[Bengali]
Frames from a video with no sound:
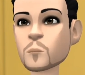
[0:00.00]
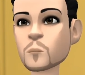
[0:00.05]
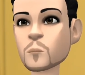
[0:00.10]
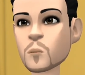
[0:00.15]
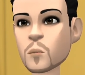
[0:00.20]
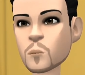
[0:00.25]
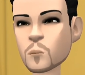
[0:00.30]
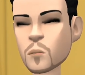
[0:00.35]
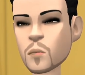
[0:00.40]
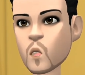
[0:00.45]

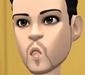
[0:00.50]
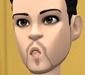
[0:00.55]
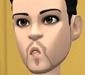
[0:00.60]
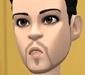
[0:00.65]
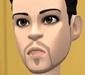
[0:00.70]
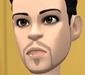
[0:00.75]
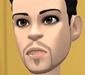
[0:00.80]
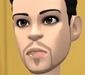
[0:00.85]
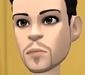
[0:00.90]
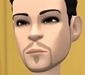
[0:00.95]

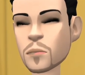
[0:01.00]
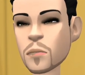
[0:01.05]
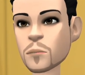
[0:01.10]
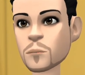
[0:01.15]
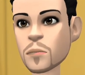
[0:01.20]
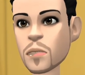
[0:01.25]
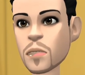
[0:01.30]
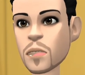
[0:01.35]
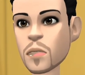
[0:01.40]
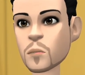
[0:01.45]
হসপিটালে
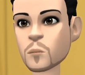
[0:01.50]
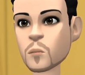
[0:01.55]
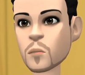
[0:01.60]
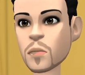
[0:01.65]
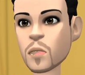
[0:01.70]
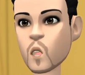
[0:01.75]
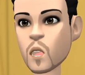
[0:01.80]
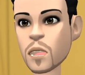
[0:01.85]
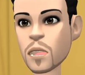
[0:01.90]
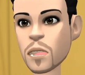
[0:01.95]
ভর্তি
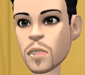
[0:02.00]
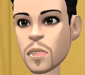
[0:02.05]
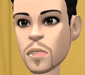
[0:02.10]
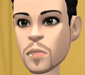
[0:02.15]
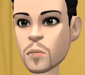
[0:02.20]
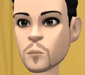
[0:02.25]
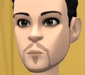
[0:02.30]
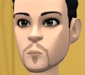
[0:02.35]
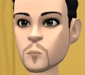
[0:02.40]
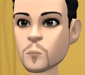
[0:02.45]
কইরা
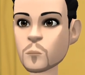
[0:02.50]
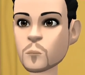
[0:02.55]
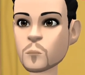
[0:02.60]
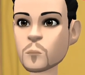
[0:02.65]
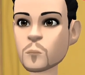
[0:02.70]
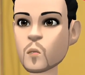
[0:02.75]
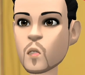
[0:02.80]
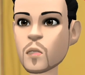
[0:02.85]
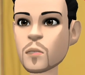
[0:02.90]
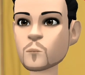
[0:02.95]

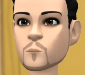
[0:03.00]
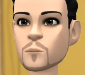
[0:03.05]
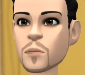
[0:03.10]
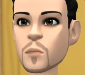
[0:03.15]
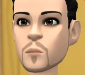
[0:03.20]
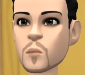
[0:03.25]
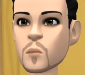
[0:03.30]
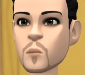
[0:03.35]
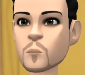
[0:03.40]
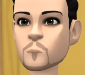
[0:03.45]

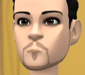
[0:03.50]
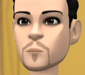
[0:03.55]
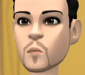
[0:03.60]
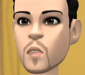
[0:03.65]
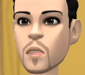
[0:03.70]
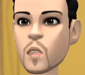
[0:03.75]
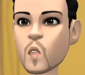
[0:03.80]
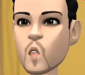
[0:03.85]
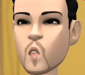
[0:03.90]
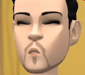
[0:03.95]
সমস্ত
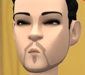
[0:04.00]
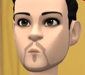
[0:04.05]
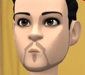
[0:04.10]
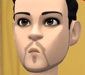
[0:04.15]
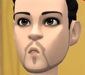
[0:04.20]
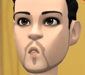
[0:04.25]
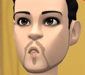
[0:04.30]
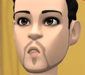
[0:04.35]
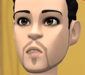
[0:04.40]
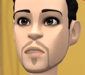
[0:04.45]
খরচ
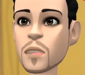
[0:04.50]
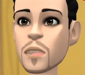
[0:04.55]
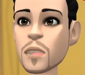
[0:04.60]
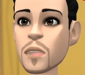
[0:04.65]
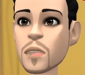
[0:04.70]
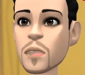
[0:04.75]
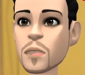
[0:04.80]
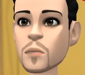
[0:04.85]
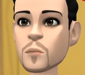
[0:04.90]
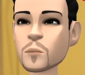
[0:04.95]
দিয়ে
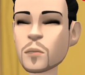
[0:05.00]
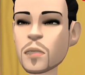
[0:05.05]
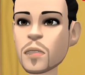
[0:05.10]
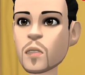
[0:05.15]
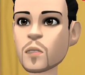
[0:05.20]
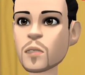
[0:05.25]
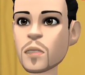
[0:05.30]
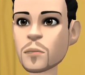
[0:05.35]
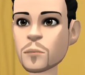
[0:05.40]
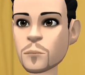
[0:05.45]
আমার
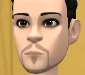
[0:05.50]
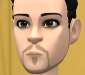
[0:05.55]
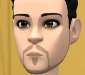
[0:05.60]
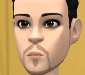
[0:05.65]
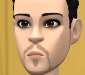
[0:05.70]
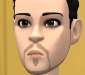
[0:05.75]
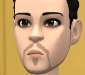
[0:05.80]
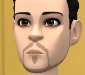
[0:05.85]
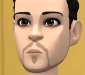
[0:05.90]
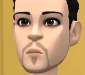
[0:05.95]
ছেলেটাকে
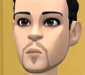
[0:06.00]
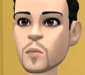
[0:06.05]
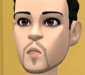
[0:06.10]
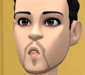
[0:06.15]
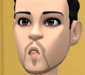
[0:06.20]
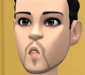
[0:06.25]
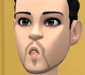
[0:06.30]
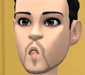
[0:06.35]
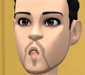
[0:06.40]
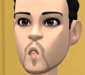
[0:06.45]
সুস্থ
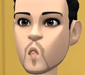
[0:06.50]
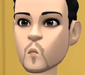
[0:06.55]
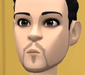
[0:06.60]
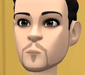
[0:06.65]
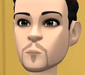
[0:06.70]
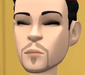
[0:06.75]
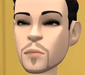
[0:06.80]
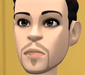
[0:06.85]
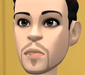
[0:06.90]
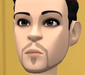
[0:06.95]
করে
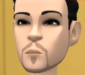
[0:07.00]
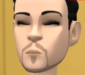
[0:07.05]
তুলছে